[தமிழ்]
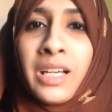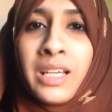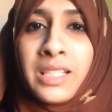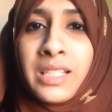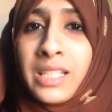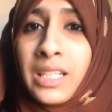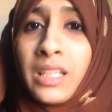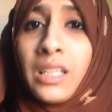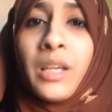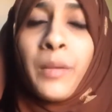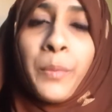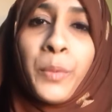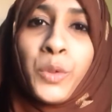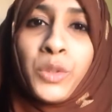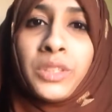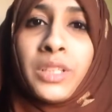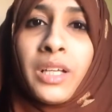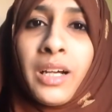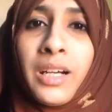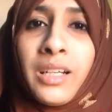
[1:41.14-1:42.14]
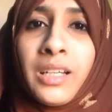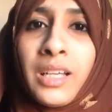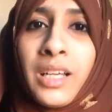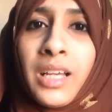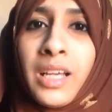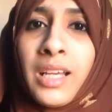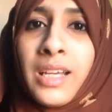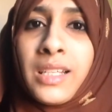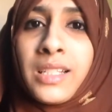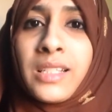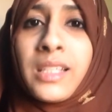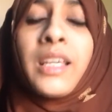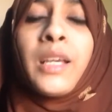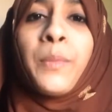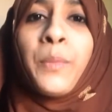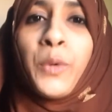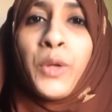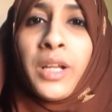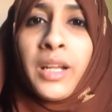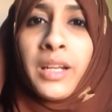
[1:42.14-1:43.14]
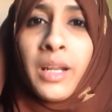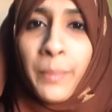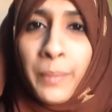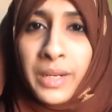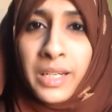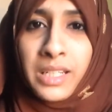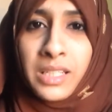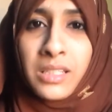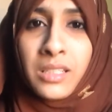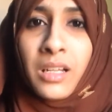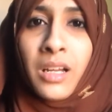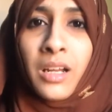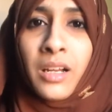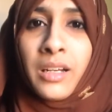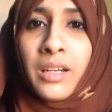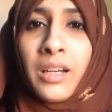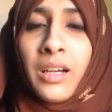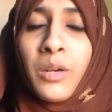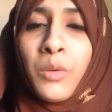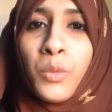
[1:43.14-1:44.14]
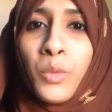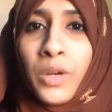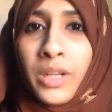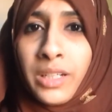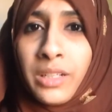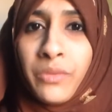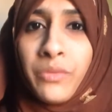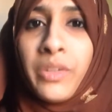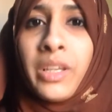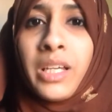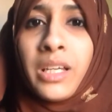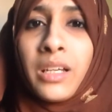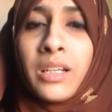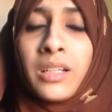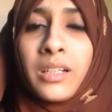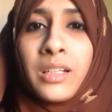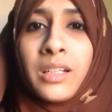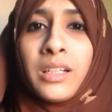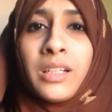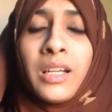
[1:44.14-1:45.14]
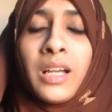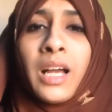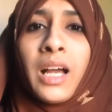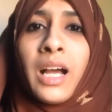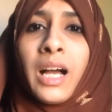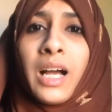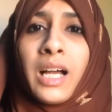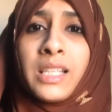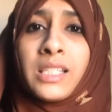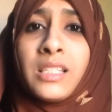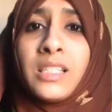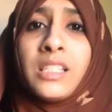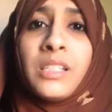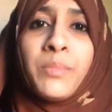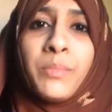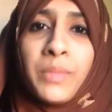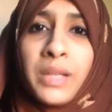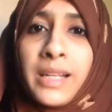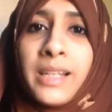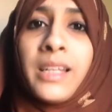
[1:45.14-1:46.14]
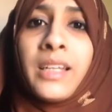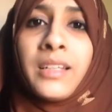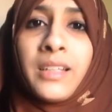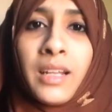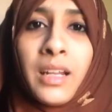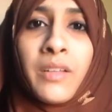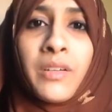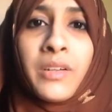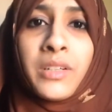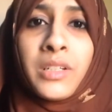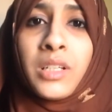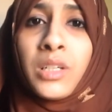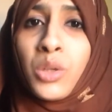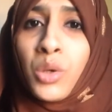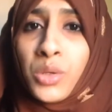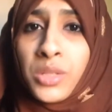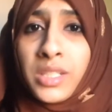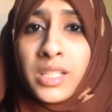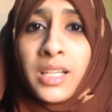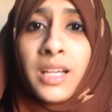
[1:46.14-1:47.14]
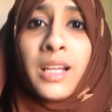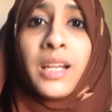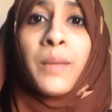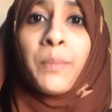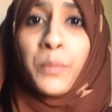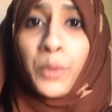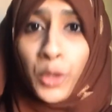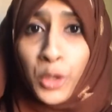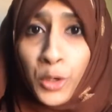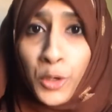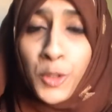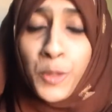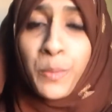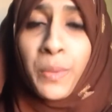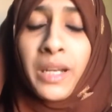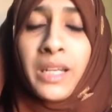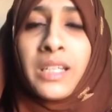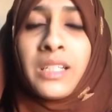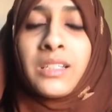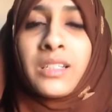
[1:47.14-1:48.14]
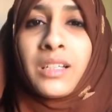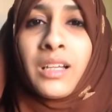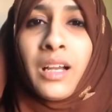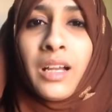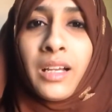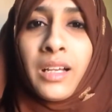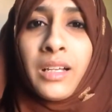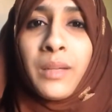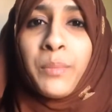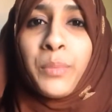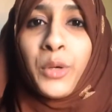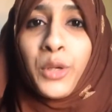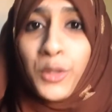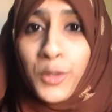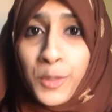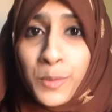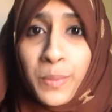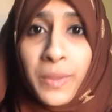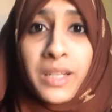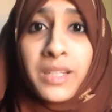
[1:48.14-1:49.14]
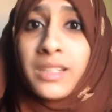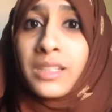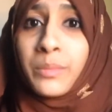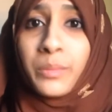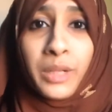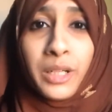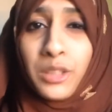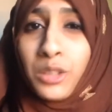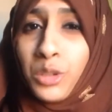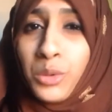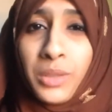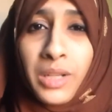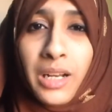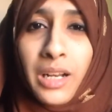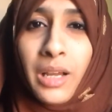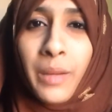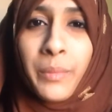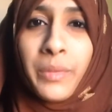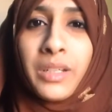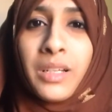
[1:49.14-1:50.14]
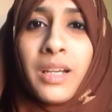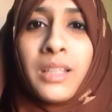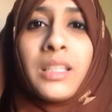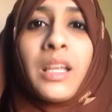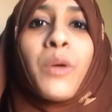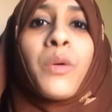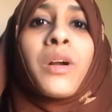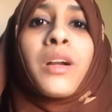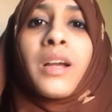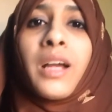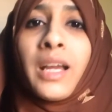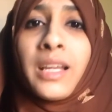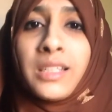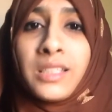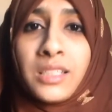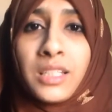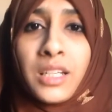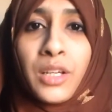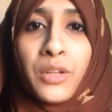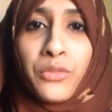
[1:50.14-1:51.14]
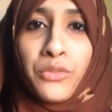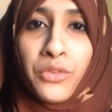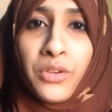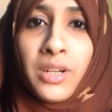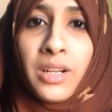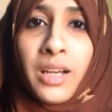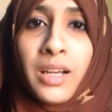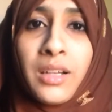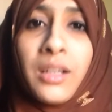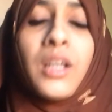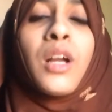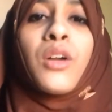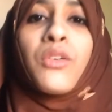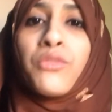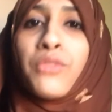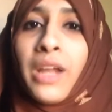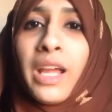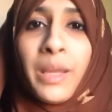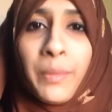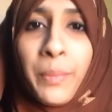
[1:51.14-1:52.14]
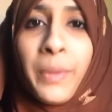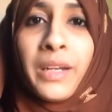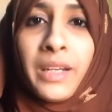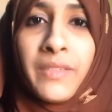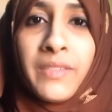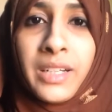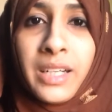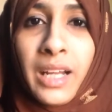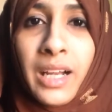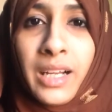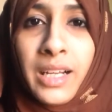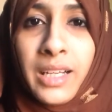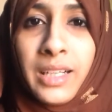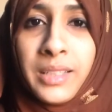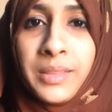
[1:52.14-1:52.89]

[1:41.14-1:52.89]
சிங்கப்பூர் தான் சிங்கப்பூரில் என்ன பண்ணிட்டுருக்காங்கன்னா ஒன் வீக்குக்கு அஞ்சு மில்லியன் அளவுக்கு கொசுக்களை ப்ரொடியூஸ் பண்ணிகிட்ருக்காங்க ப்ரொடியூஸ் பண்ணுறது மட்டும் இல்லாமல் அது அவங்க கண்ட்ரி ஃபுல்லாக ஃப்ளை பண்ண விடுறாங்க